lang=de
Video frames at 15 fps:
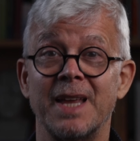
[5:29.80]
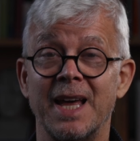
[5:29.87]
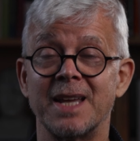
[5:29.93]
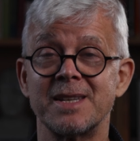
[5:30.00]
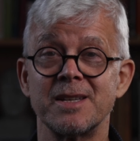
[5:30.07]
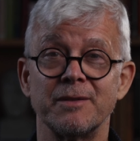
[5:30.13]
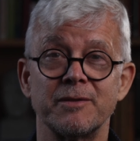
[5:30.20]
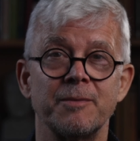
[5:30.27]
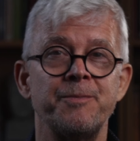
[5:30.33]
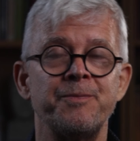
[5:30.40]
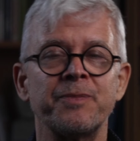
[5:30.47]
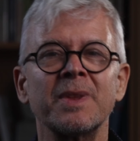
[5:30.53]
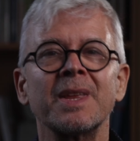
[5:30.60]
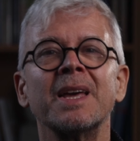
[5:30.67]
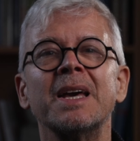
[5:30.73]
Ernsthaft.
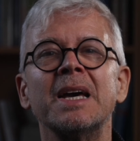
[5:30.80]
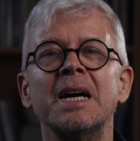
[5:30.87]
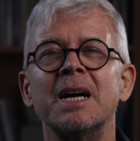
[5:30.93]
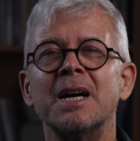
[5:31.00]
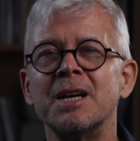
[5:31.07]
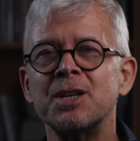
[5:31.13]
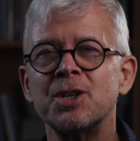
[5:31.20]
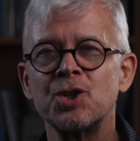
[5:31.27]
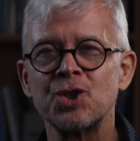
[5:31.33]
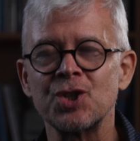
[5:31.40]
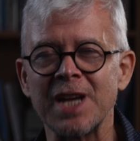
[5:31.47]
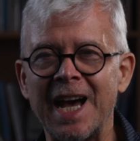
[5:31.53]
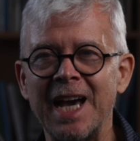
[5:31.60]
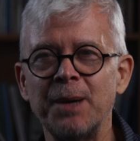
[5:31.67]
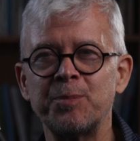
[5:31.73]

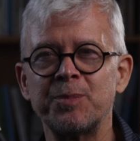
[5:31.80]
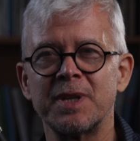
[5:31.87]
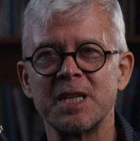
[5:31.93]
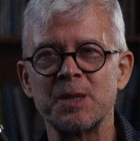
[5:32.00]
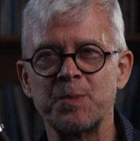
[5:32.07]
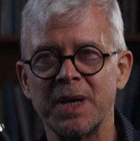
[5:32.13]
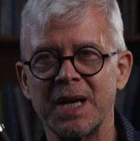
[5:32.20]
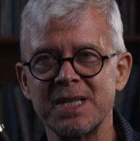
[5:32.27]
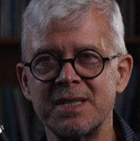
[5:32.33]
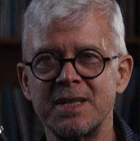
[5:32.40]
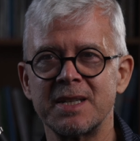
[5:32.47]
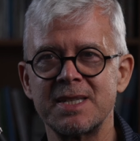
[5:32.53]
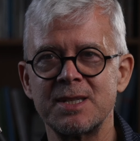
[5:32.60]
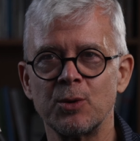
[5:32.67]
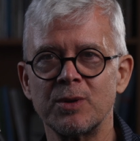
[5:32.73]
Schreib das
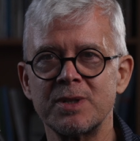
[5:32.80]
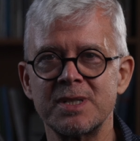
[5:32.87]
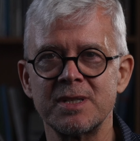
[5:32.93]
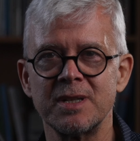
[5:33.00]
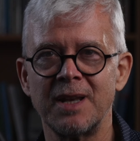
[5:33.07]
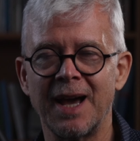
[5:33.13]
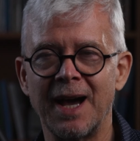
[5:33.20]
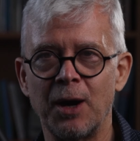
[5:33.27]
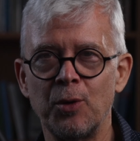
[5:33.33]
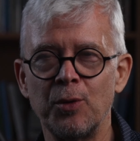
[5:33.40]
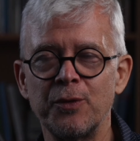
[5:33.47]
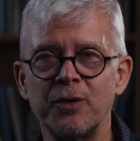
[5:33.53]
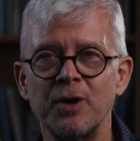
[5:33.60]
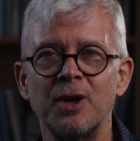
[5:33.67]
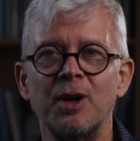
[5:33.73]
Präsentationsziel
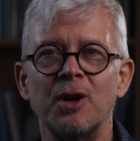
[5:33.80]
auf